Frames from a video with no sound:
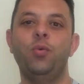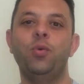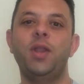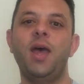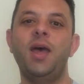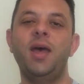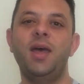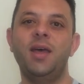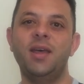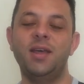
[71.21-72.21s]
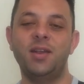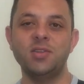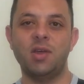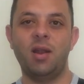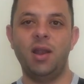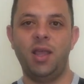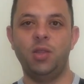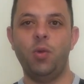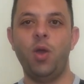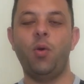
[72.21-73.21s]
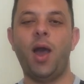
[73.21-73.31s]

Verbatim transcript: وده نظرا لاحتوائه